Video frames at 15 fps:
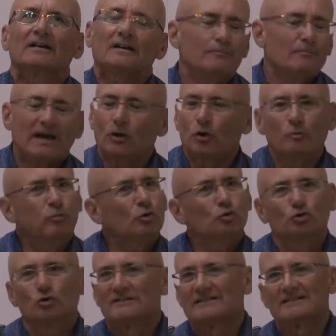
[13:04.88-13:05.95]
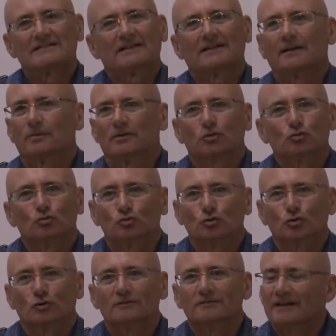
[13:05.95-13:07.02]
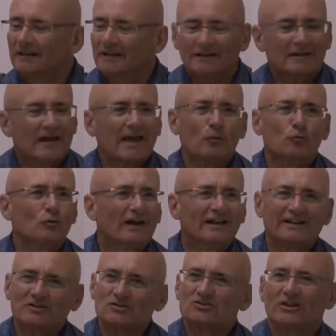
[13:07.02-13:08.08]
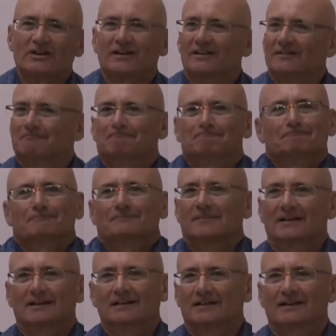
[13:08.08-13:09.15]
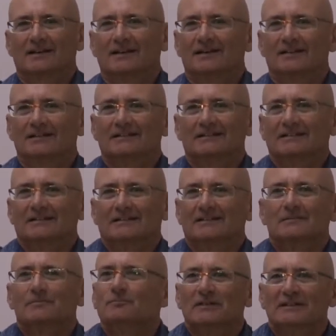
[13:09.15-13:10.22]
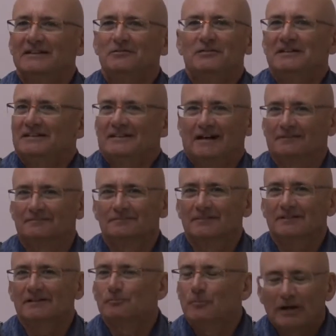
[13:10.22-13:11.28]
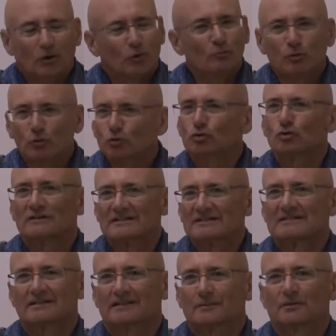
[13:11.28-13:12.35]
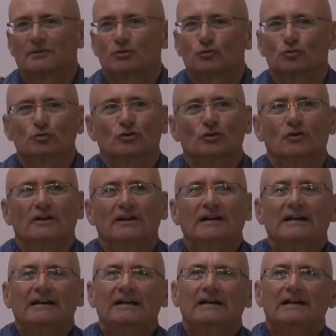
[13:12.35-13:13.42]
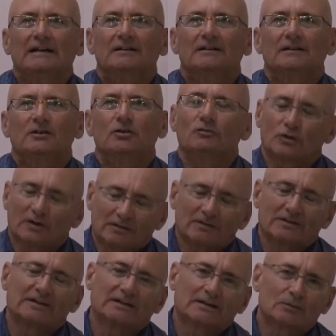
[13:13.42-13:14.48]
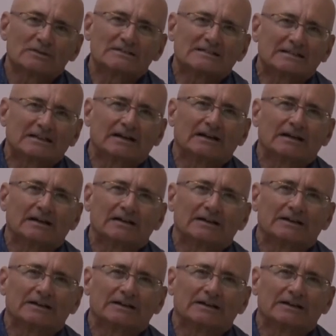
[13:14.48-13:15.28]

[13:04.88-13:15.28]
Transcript: il bello e il brutto esiste dappertutto, eh, è una legge eh, di vita, il bello e il brutto esiste dappertutto. Io vorrei vedere questa